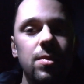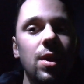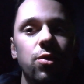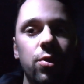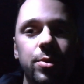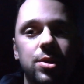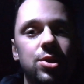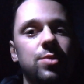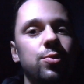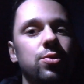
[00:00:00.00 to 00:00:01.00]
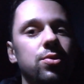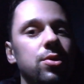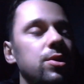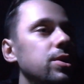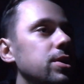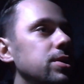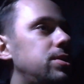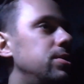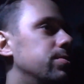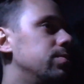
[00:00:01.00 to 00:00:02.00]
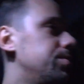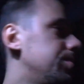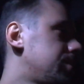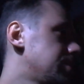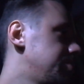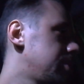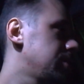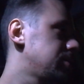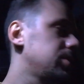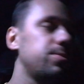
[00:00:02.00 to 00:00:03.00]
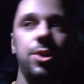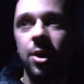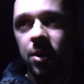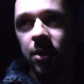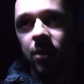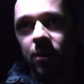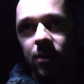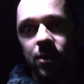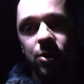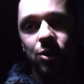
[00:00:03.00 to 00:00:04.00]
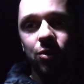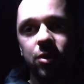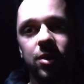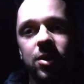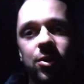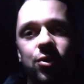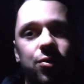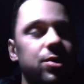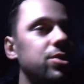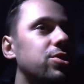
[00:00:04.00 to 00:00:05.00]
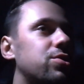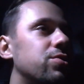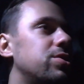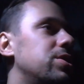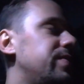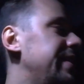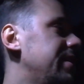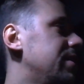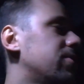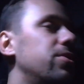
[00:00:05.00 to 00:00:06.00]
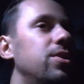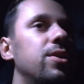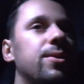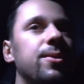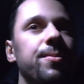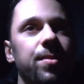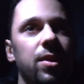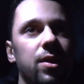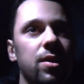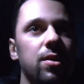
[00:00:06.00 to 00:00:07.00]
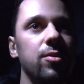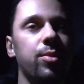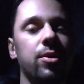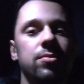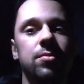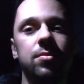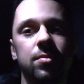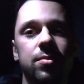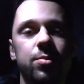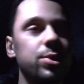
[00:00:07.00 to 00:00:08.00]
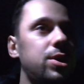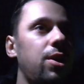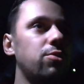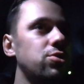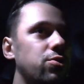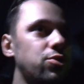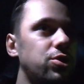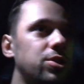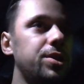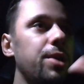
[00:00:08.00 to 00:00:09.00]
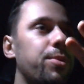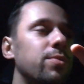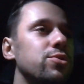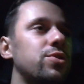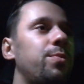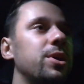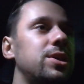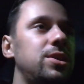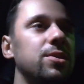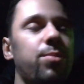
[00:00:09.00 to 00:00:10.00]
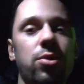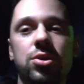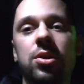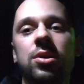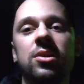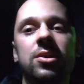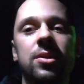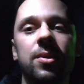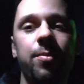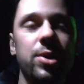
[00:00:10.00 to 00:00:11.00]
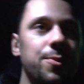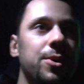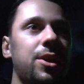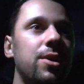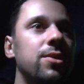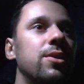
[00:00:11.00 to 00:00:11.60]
Дома сейчас буду с ним разбираться, смотреть, что это за чудо, что за зверь такой. Прям быстрее уже хочу достать, потому что в магазине просто э, посмотрел,